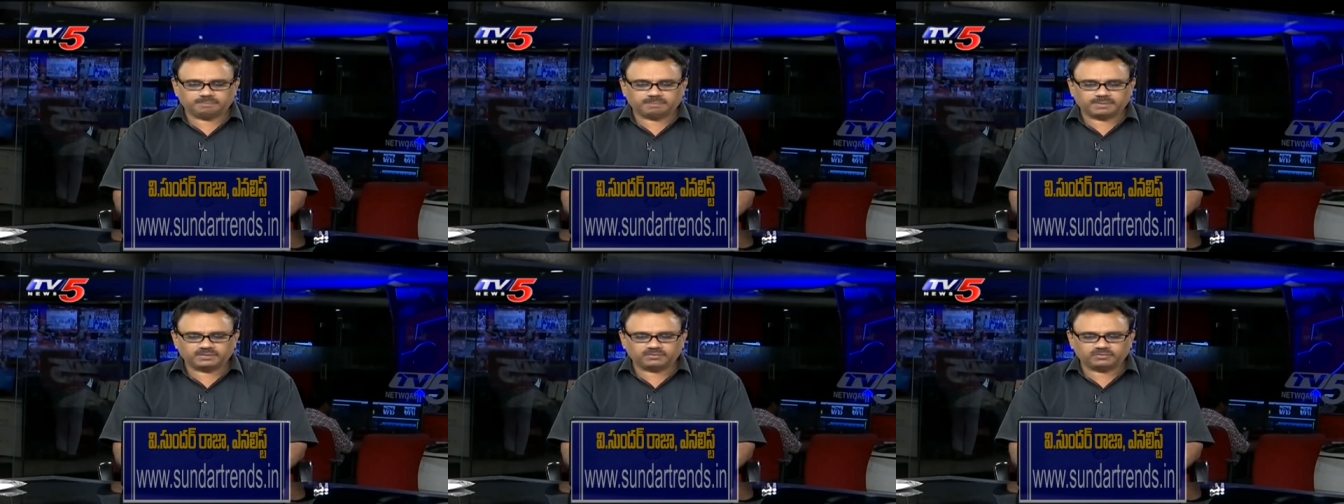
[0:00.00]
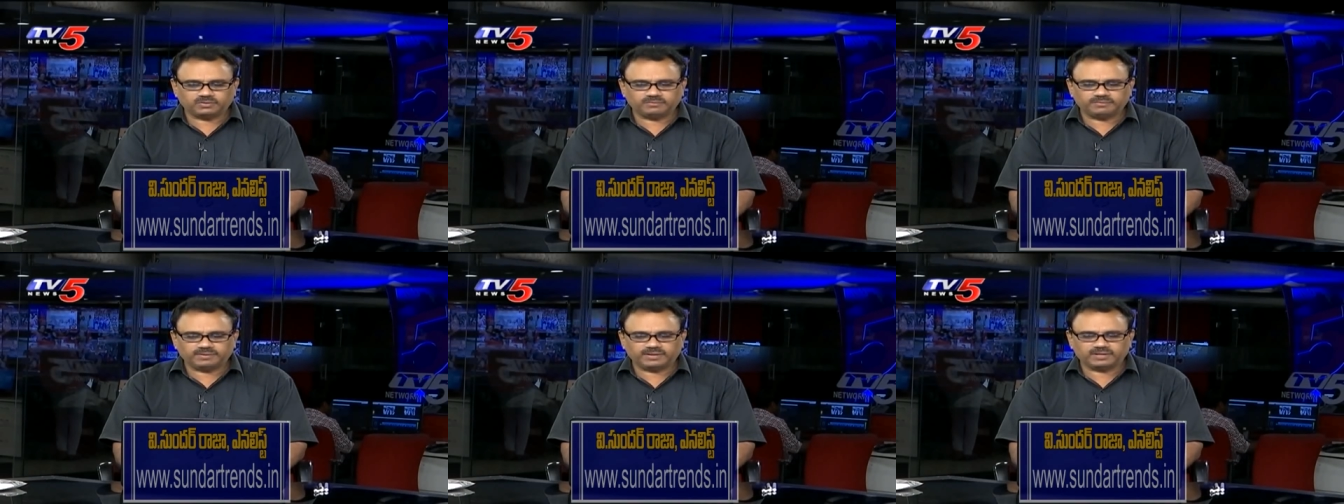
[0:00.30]

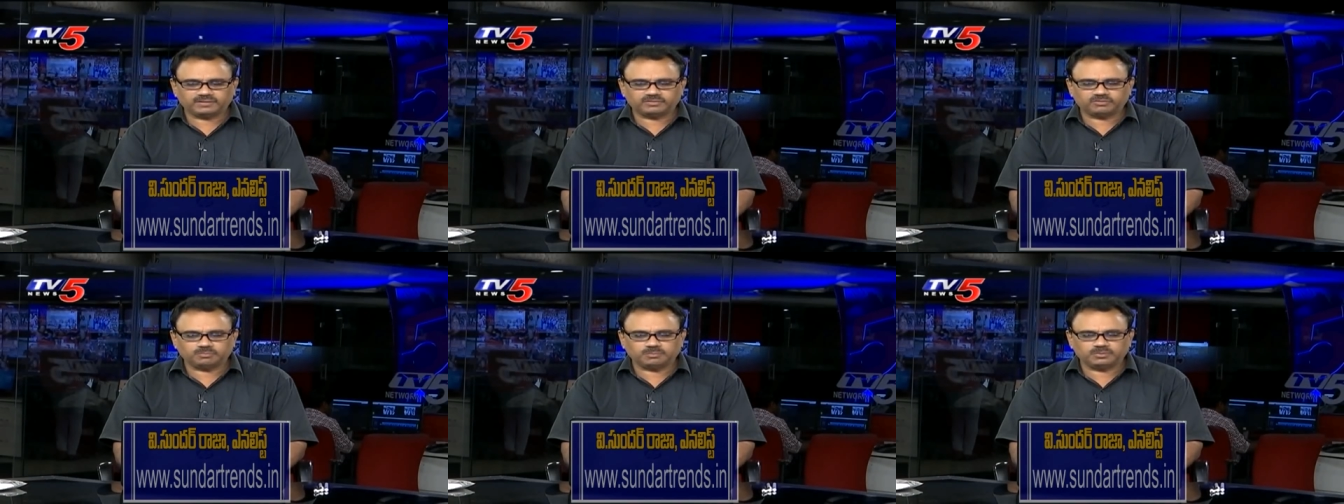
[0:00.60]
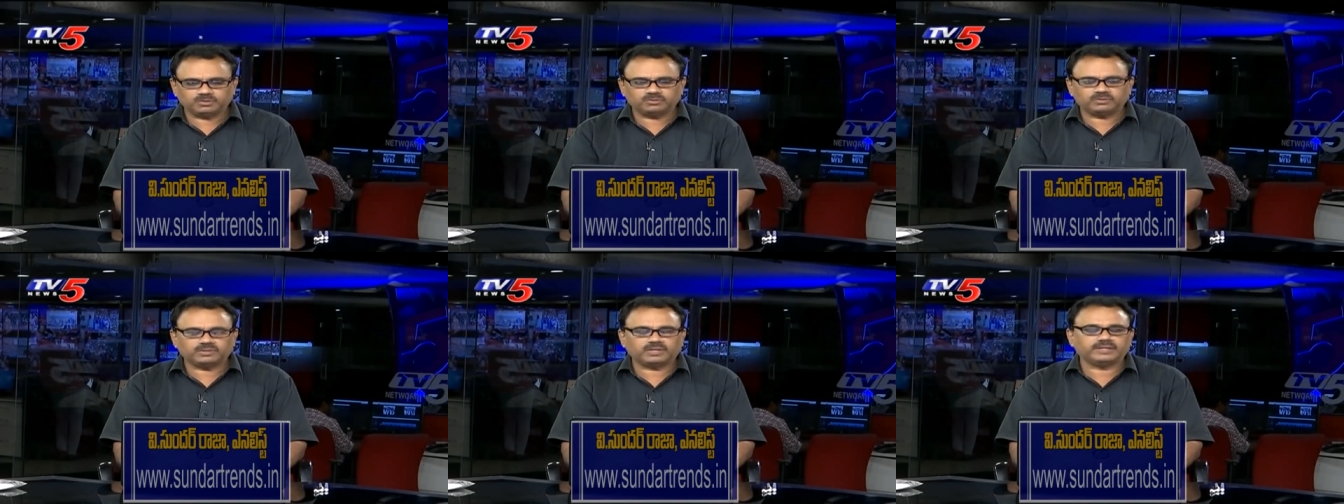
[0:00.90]
పదకొండు వేల
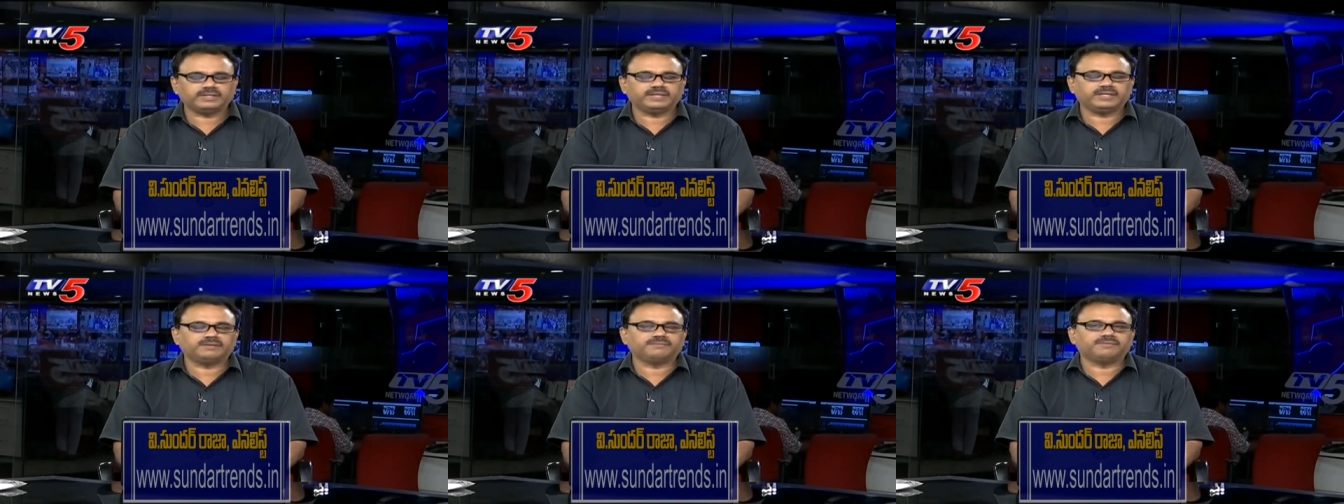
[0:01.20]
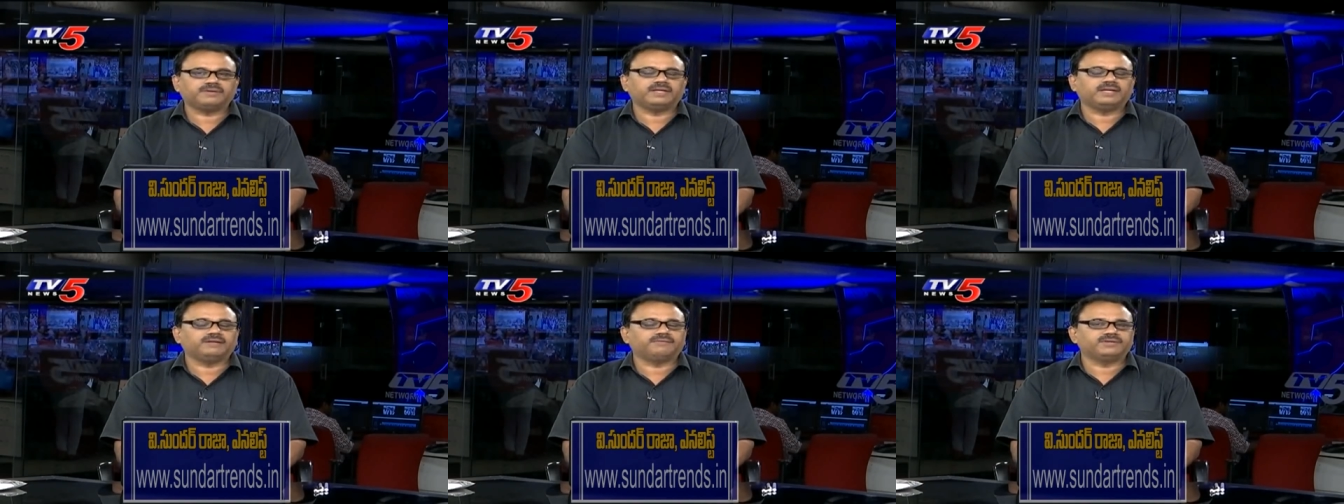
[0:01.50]
తొమ్మిది వందల
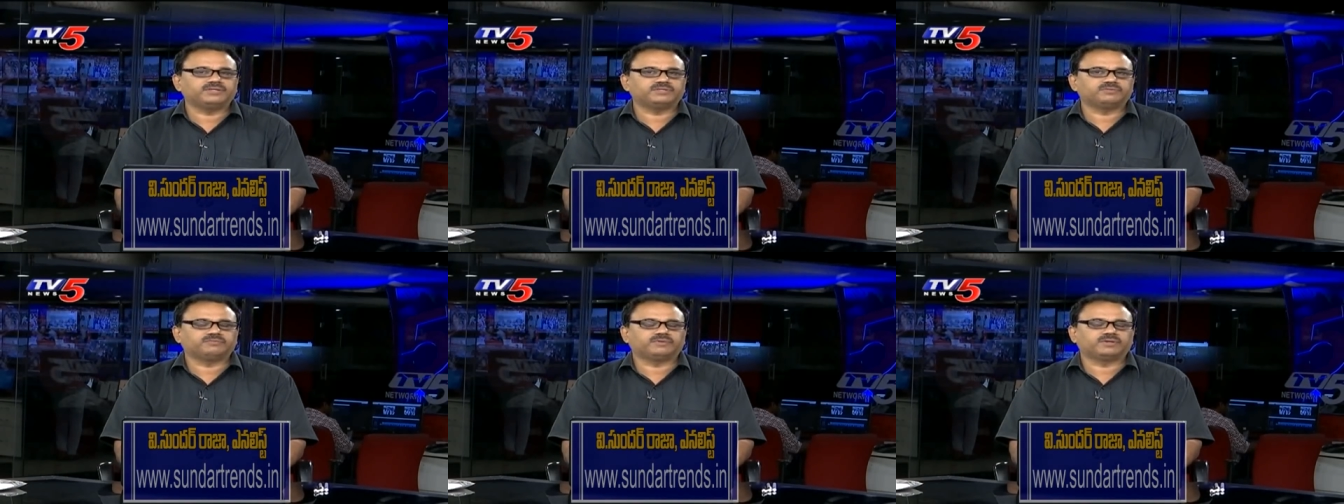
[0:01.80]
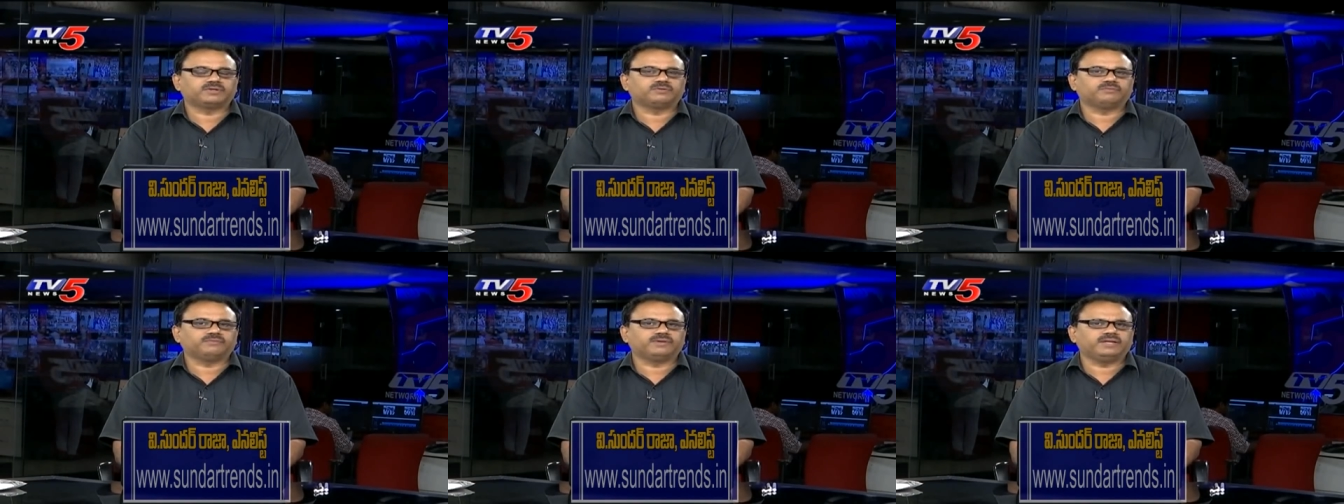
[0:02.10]
ఇరవై లెవెల్స్
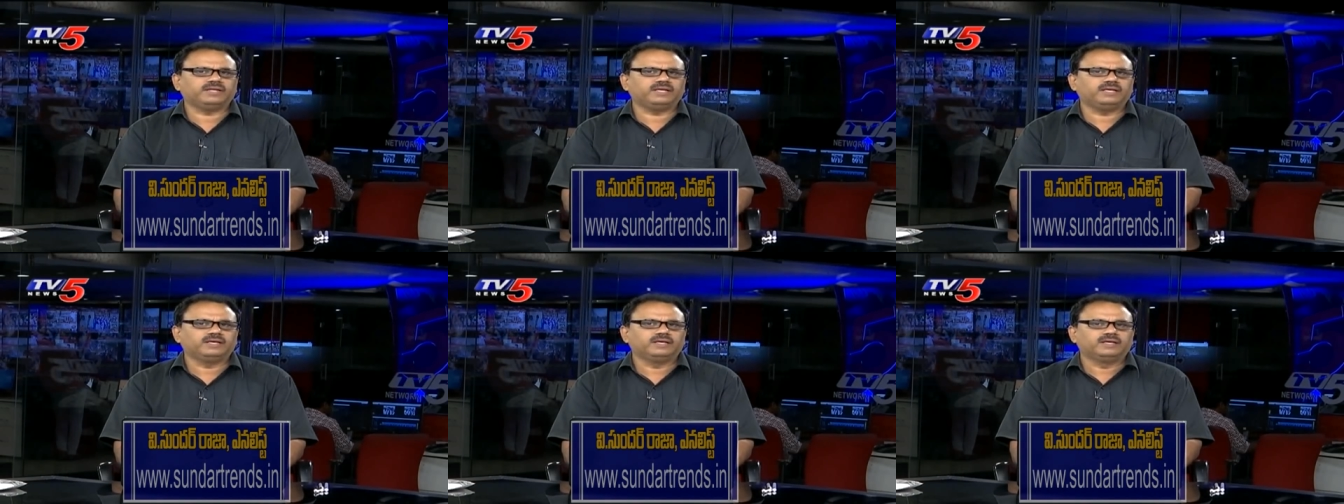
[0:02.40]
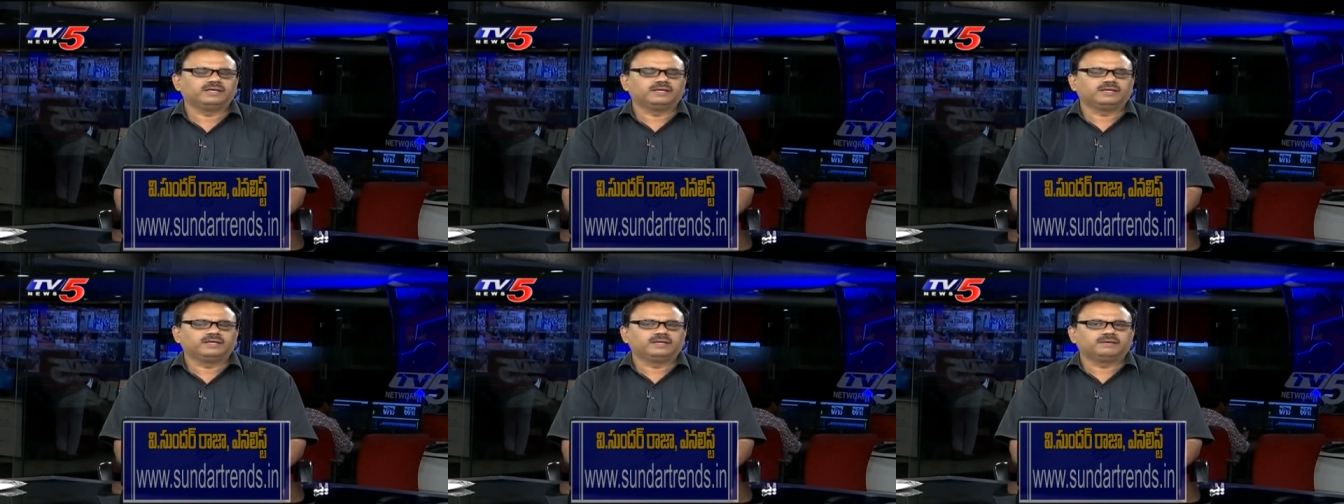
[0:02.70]
వరకు వెళ్ళి
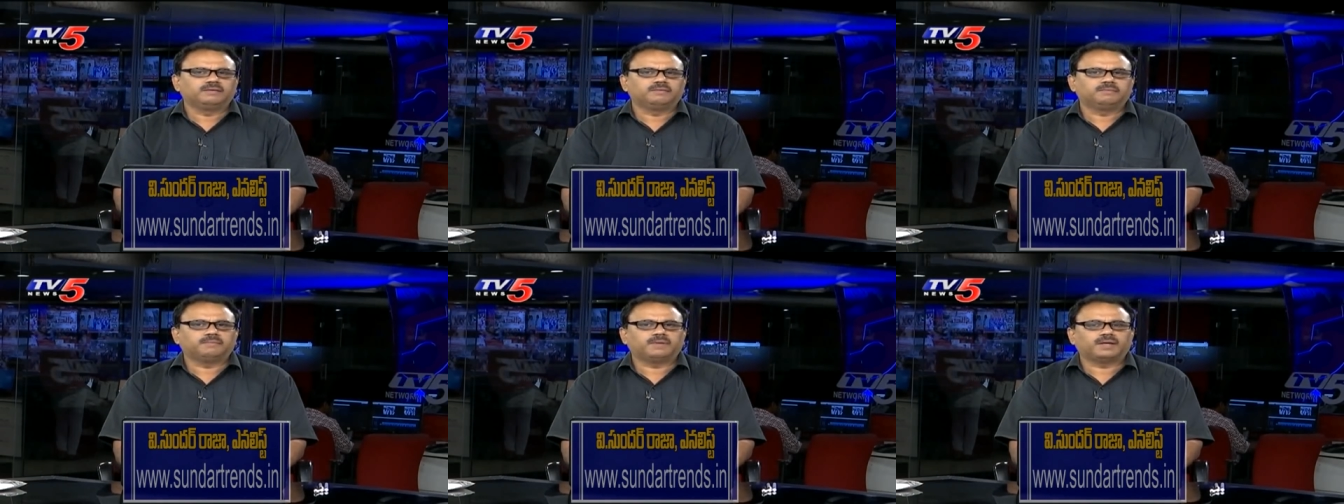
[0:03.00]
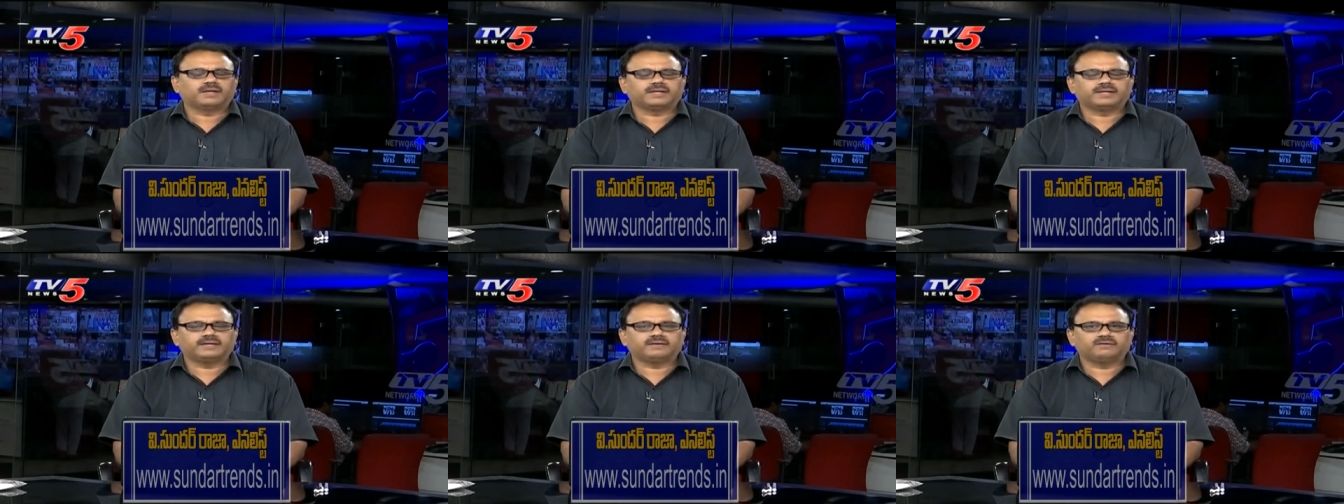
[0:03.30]

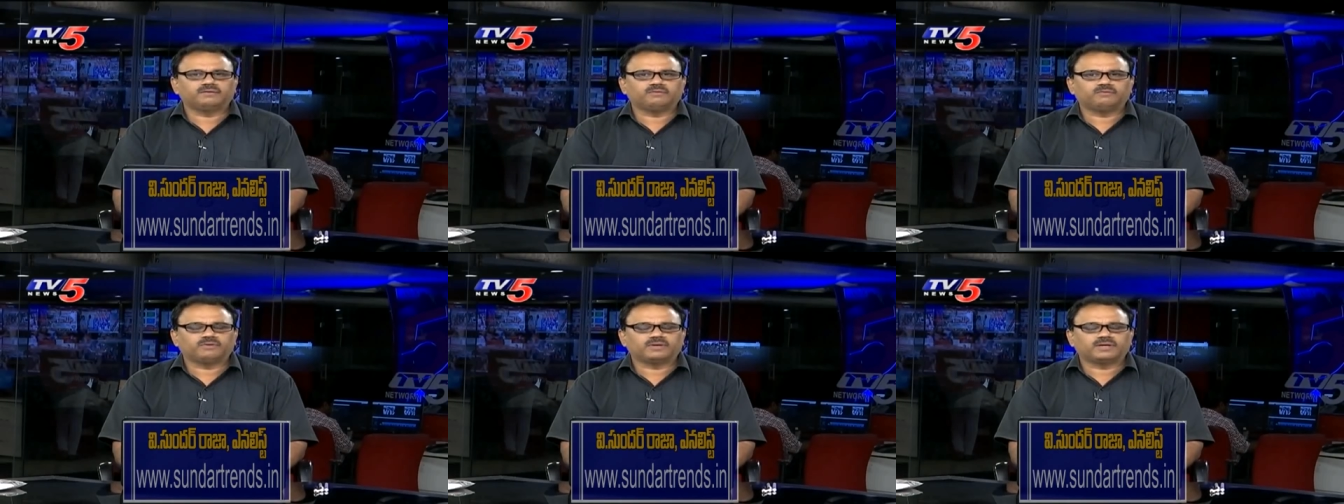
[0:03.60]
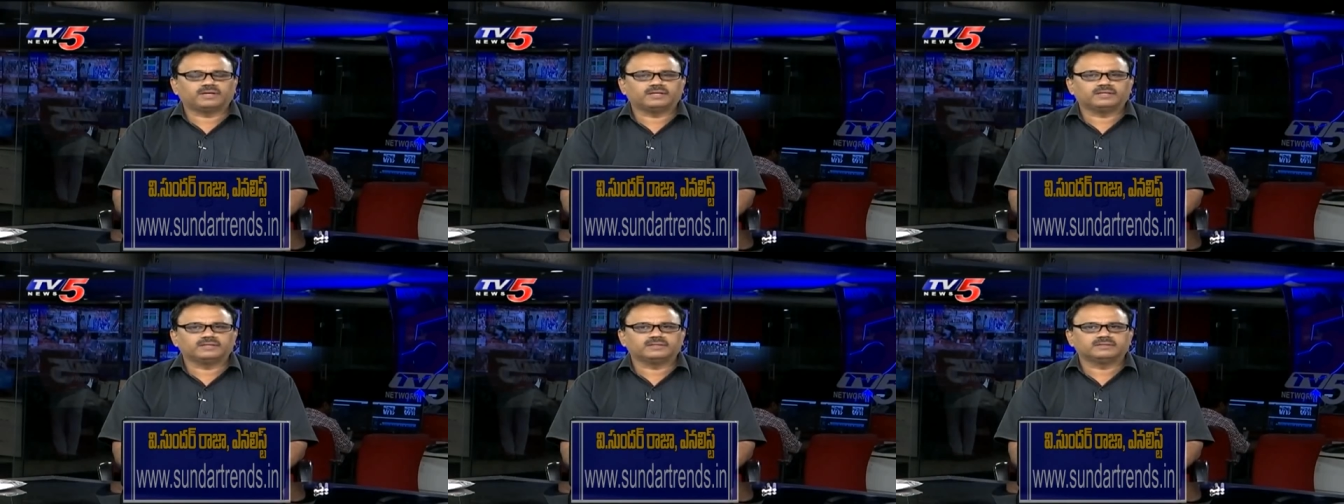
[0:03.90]
మార్కెట్లో ఒక